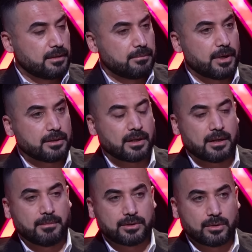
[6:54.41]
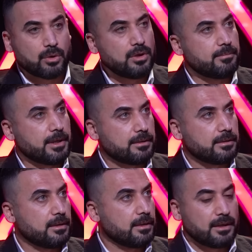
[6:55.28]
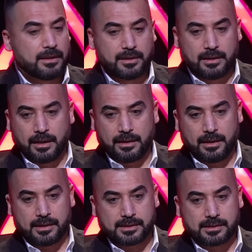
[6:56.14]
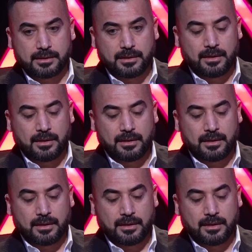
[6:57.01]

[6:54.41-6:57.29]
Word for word: مع احتراماتي لكل المهن تلقى ناس